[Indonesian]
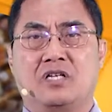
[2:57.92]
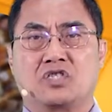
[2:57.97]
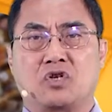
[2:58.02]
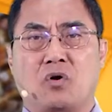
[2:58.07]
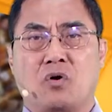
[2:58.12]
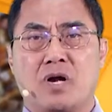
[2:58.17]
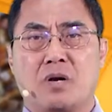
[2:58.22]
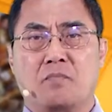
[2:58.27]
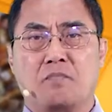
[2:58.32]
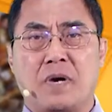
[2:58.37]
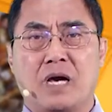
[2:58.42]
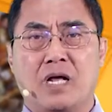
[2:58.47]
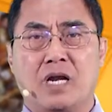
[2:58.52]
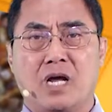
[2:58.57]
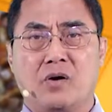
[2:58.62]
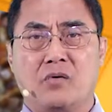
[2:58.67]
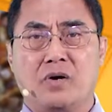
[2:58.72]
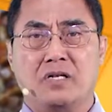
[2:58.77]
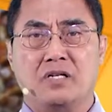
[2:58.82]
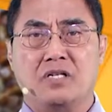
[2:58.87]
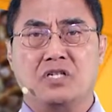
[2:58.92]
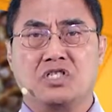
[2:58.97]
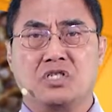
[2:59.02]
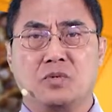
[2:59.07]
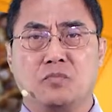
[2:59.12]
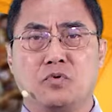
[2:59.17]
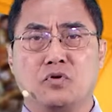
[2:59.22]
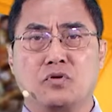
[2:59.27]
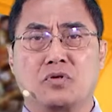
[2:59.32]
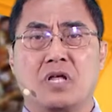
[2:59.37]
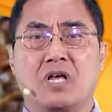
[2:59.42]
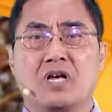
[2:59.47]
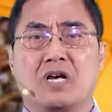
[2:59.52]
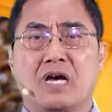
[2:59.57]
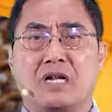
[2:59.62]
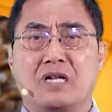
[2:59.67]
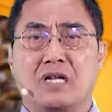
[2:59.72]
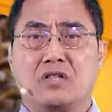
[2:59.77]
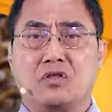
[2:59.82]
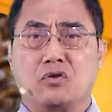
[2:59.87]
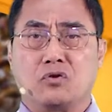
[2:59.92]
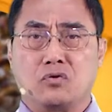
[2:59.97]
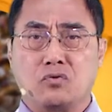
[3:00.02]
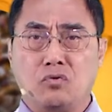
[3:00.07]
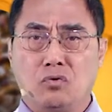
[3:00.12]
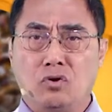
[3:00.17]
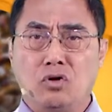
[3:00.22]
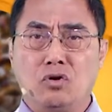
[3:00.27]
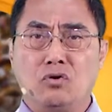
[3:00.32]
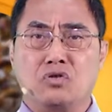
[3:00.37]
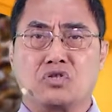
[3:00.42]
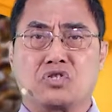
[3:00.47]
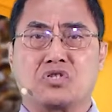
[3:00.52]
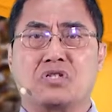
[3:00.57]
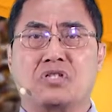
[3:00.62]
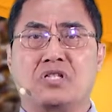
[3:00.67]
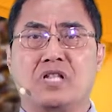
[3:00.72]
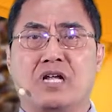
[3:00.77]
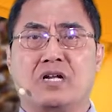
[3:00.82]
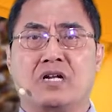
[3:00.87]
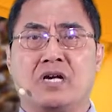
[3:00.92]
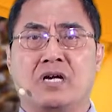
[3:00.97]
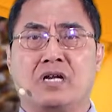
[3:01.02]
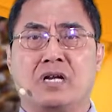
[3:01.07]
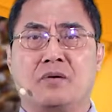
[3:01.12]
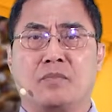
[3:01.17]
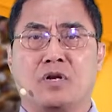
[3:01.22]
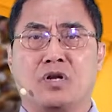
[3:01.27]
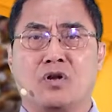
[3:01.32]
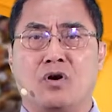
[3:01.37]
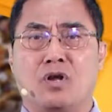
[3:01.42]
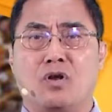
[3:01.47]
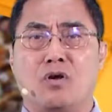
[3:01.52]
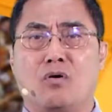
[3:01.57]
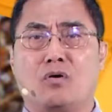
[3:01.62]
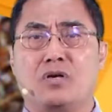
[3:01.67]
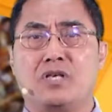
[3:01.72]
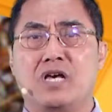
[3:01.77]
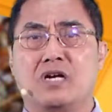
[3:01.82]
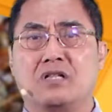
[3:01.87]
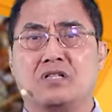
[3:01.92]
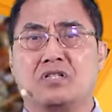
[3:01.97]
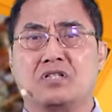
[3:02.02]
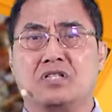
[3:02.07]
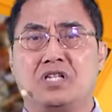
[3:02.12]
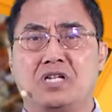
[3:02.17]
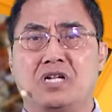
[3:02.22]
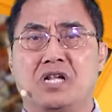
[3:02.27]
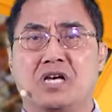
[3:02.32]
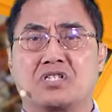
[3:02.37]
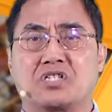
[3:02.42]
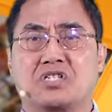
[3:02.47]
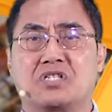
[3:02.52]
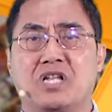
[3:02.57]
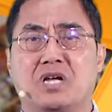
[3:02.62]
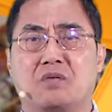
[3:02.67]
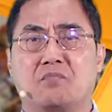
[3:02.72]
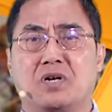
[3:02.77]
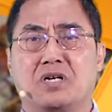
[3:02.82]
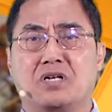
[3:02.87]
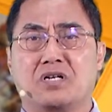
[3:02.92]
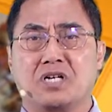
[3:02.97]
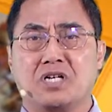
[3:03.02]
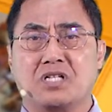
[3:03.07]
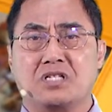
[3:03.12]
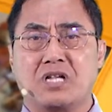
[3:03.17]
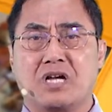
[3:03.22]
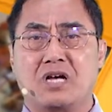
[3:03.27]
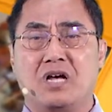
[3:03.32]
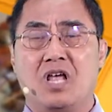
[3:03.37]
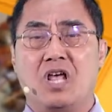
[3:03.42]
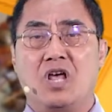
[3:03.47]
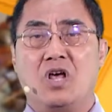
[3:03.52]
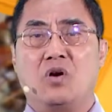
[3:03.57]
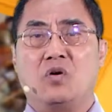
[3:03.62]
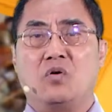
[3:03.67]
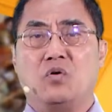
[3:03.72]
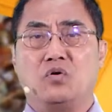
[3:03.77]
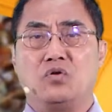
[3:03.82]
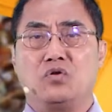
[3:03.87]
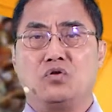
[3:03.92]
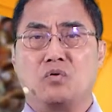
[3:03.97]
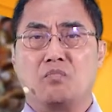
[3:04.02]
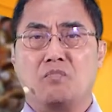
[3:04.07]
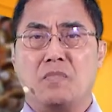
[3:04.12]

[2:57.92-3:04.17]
Seorang pahlawan disebut karena tulus dan rela menolong yang tertindas dan menderita untuk